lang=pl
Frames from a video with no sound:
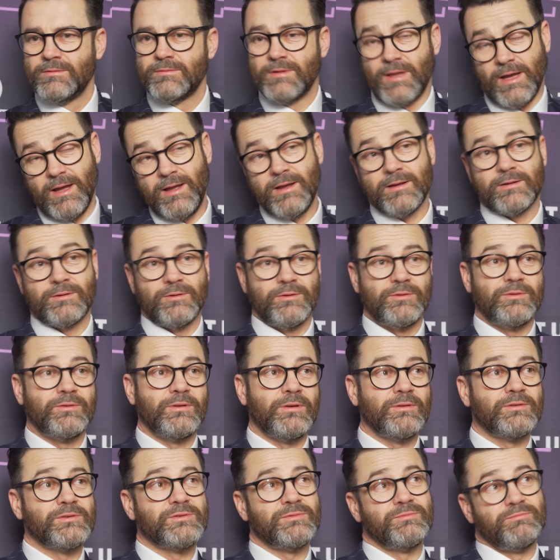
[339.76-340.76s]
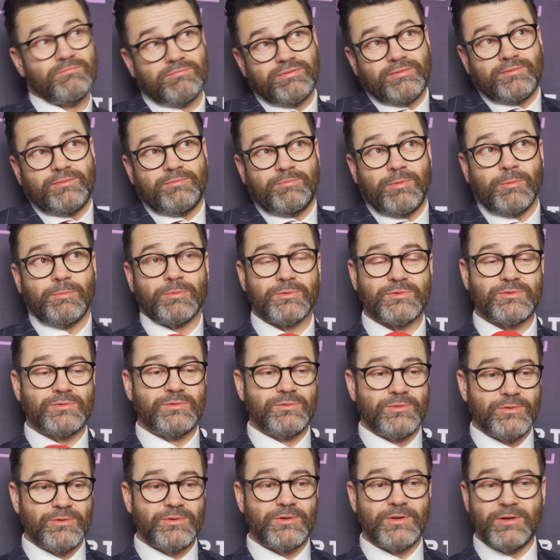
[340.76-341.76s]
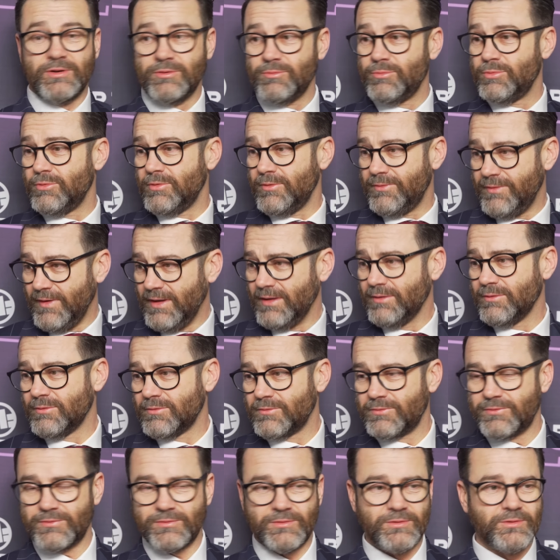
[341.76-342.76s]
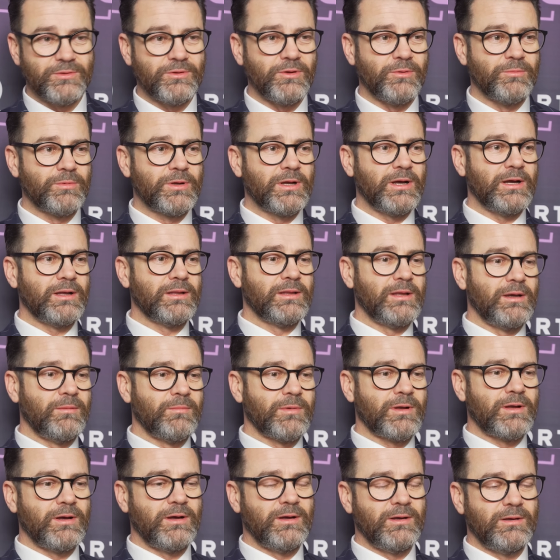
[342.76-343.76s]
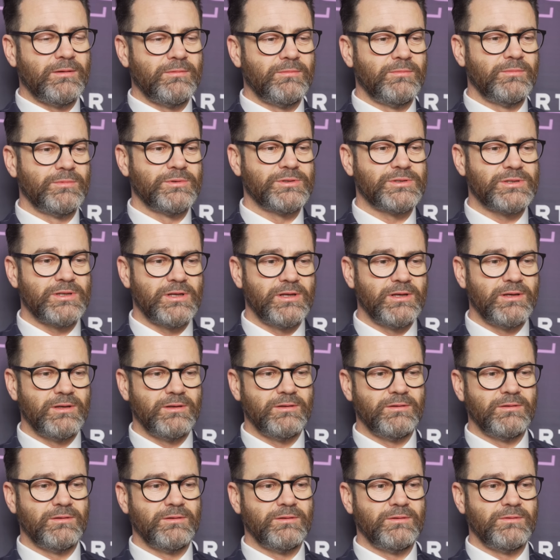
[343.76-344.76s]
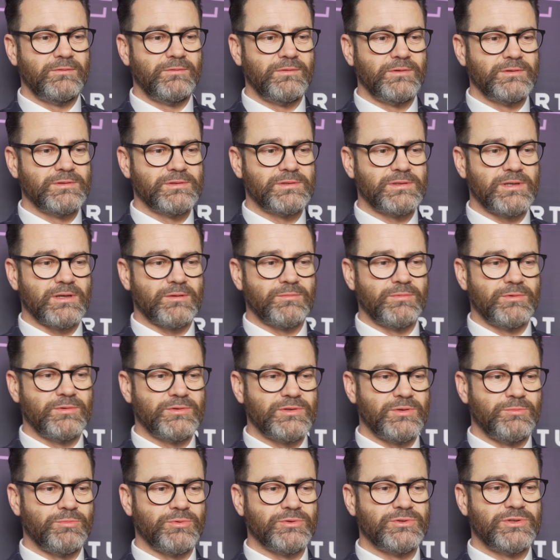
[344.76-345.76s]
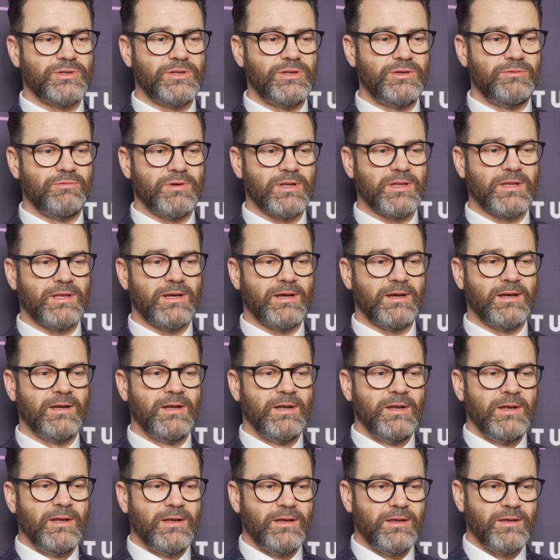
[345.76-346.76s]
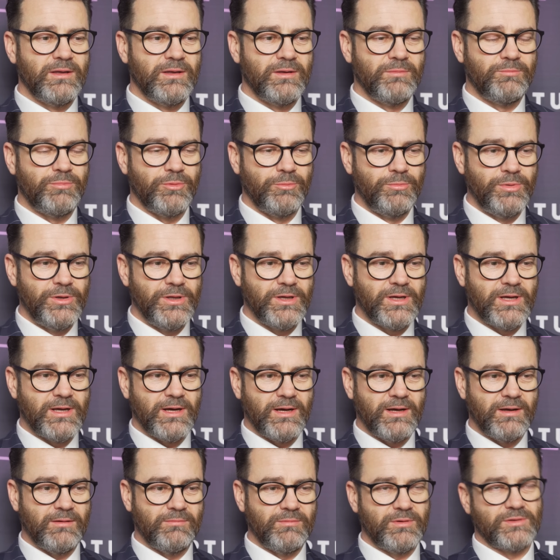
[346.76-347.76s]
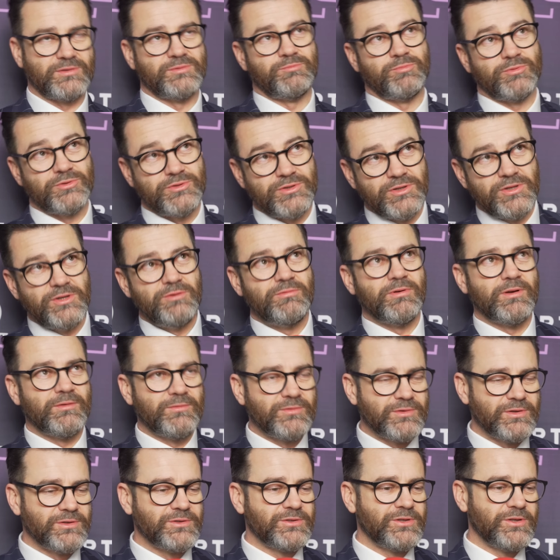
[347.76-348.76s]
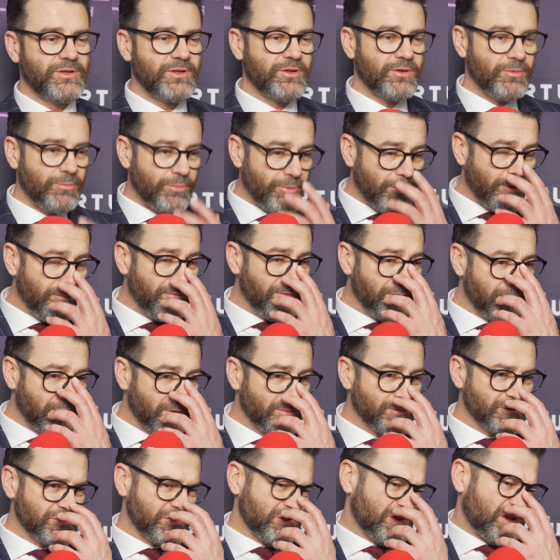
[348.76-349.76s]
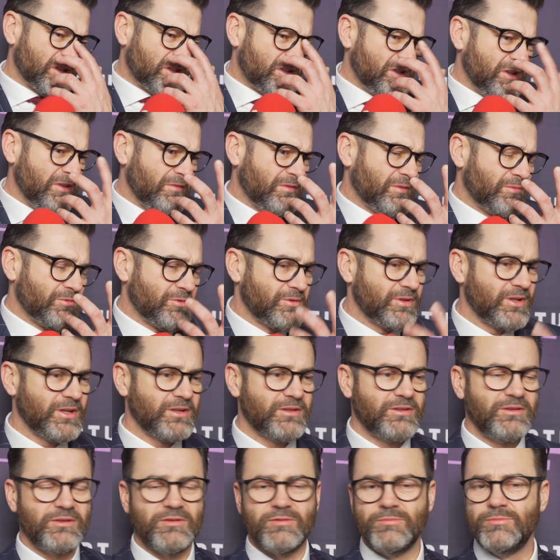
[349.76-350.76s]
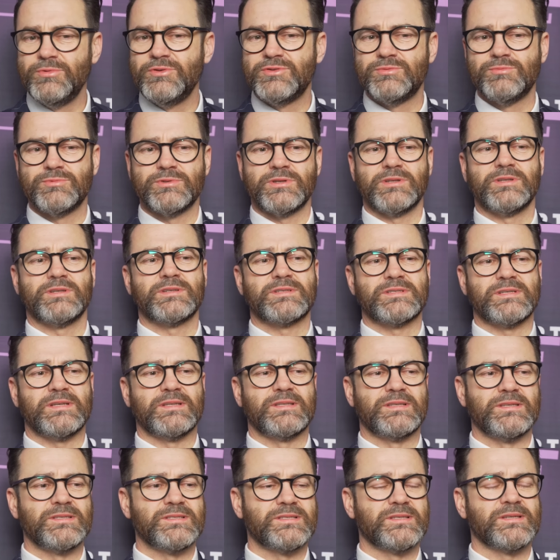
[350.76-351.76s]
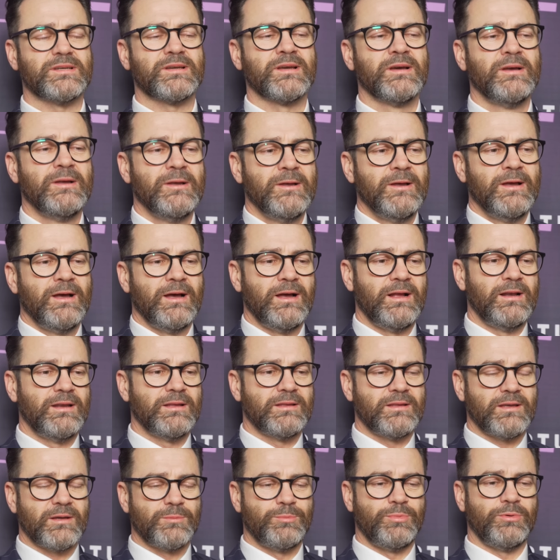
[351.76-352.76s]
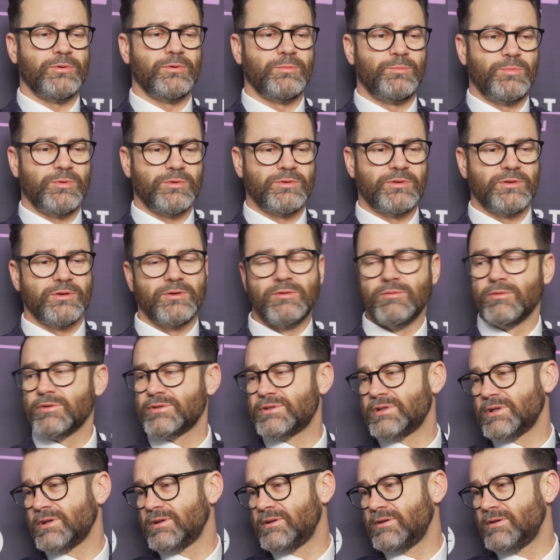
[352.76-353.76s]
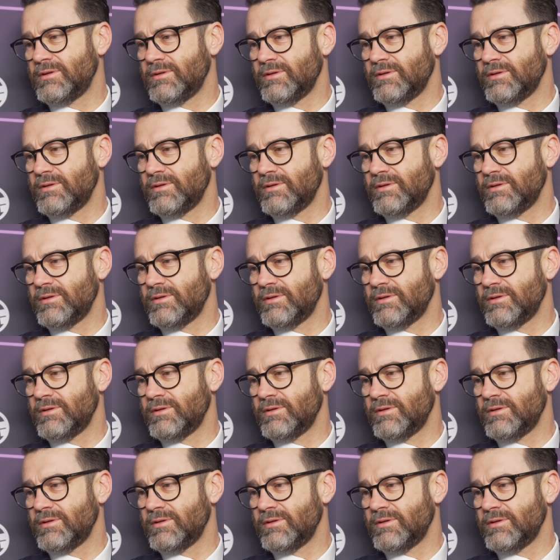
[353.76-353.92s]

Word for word: Tak, no, no po prostu no, tylu było fanów y, Tomka Adamka, myślę, y, więc jakby się podzieliła ta y, publika, znaczy podzieliła w sensie nie do połowy, no my się tak nie wiem, no, nawet nie robiliśmy żadnych statystyk, ale tak po, po tych głosach